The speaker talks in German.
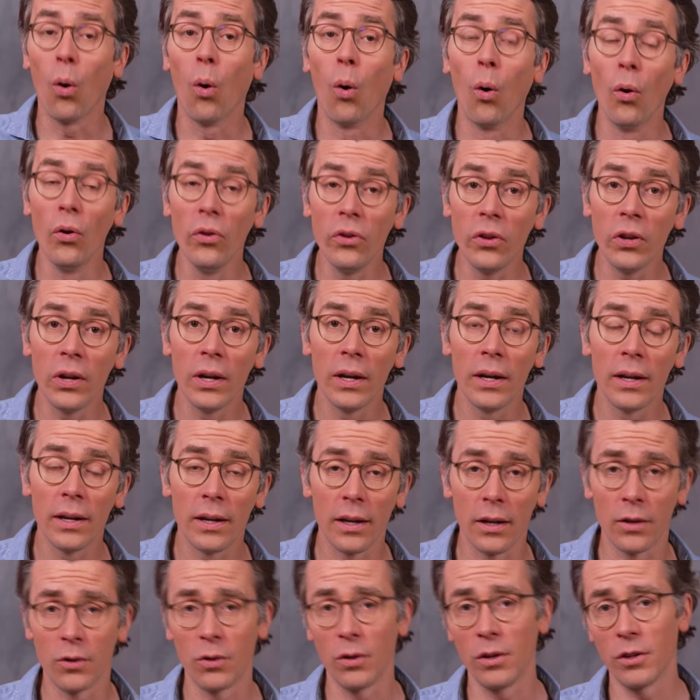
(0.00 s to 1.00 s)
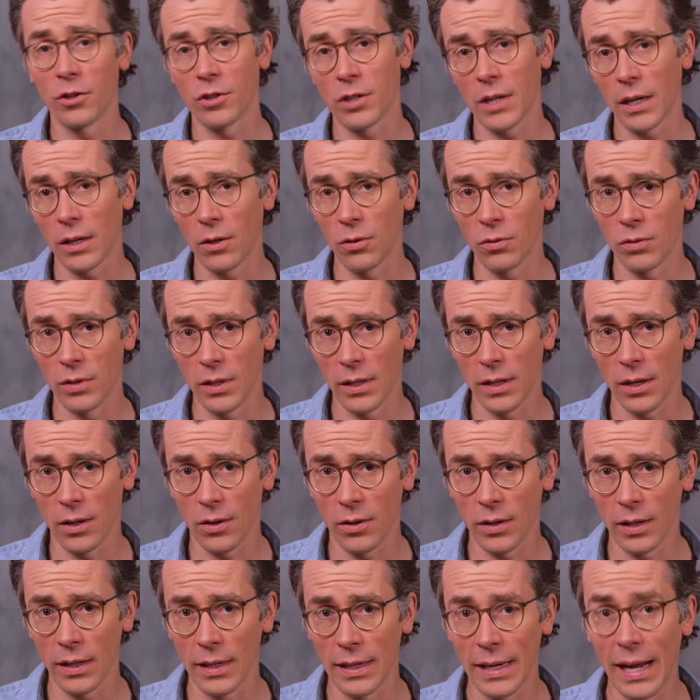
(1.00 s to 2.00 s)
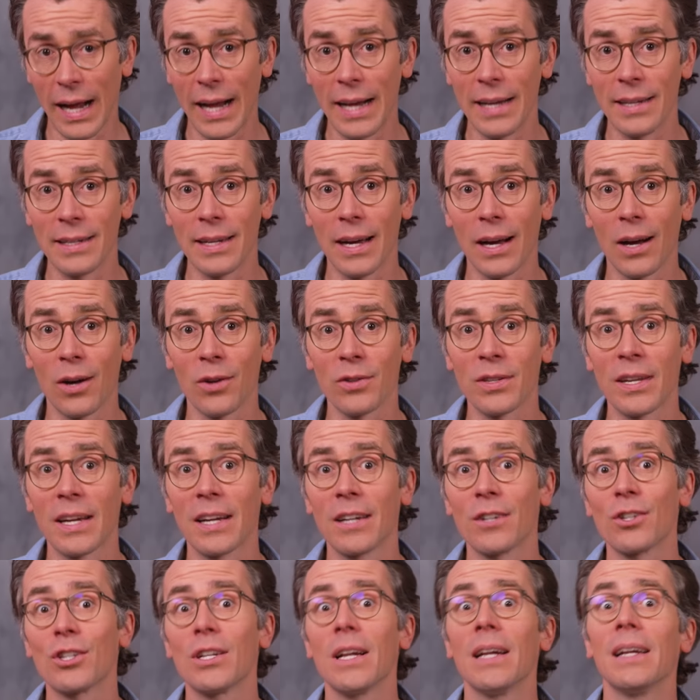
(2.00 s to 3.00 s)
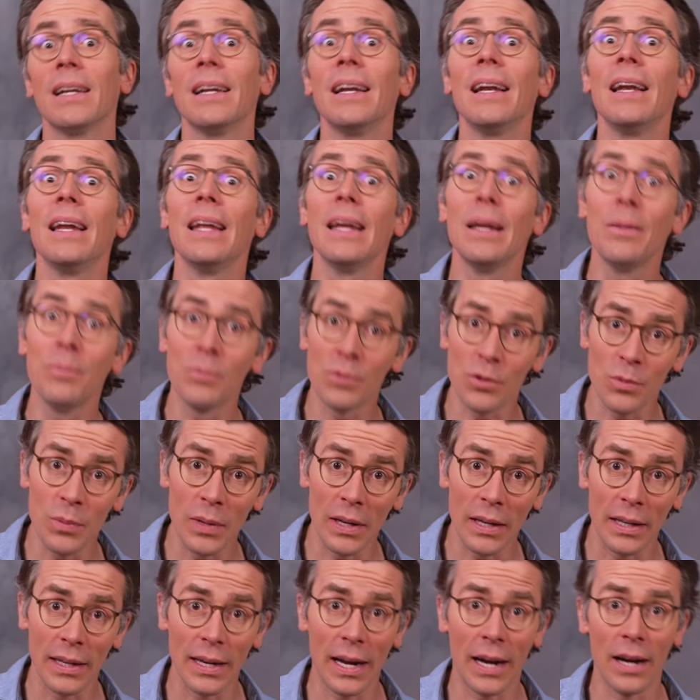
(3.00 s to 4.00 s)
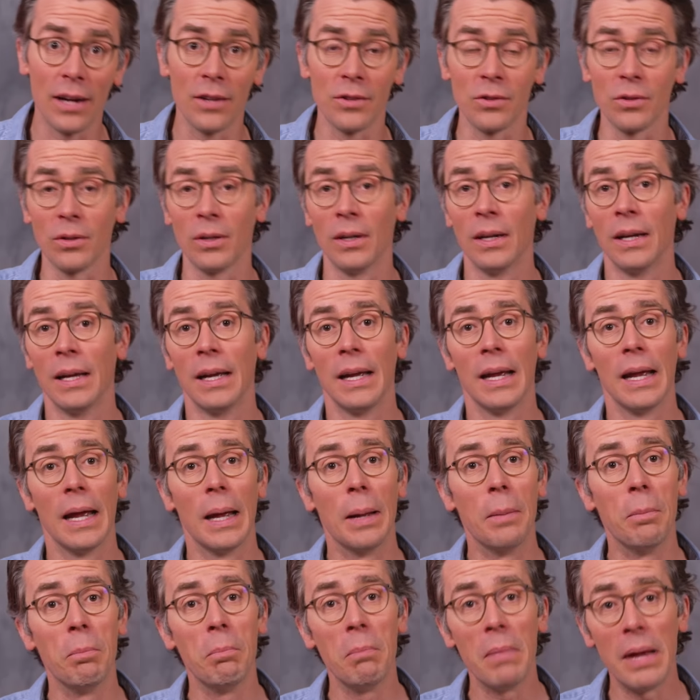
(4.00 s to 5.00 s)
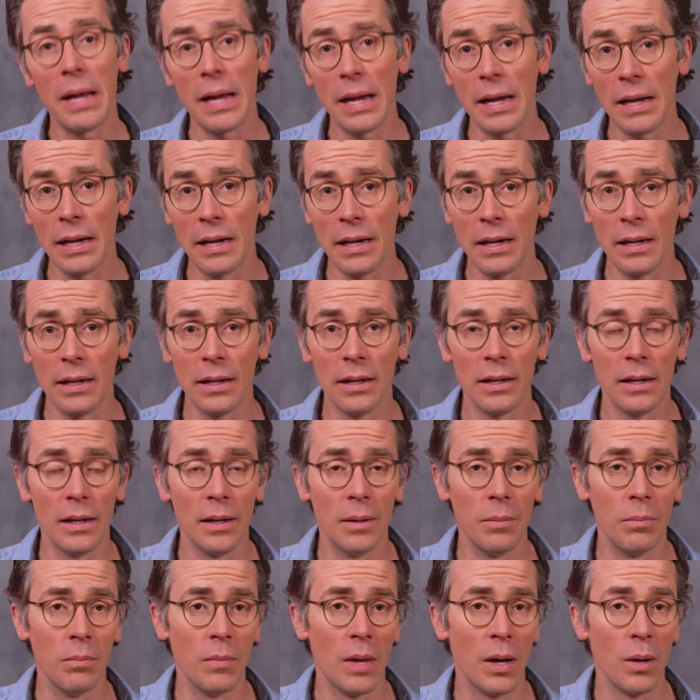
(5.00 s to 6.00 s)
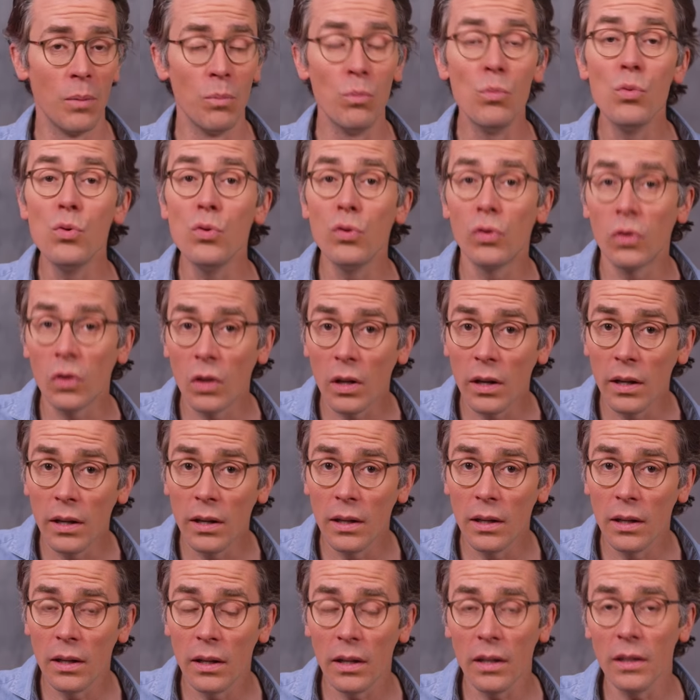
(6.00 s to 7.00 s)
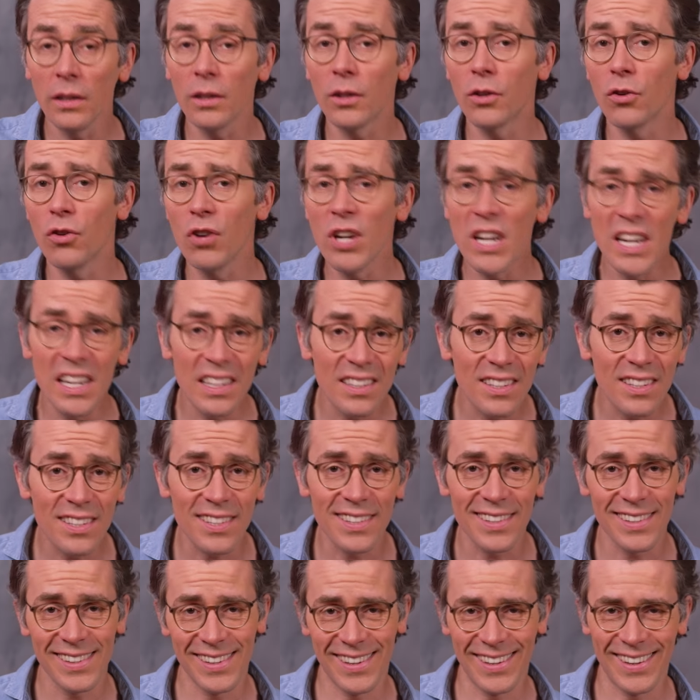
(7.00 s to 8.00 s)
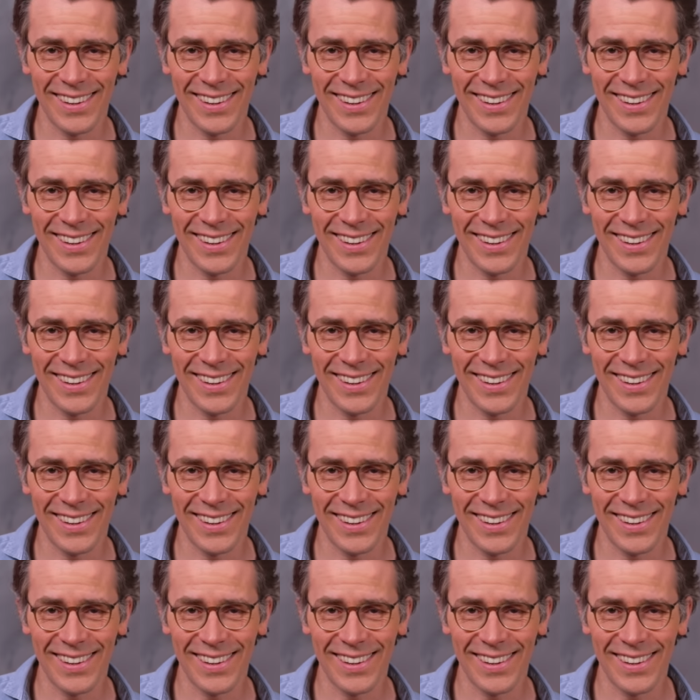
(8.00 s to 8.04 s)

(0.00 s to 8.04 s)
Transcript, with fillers: Und natürlich steckt Gluten auch in allen daraus hergestellten Lebensmitteln. Also im Mehl, im äh, Müsli, in Grieß,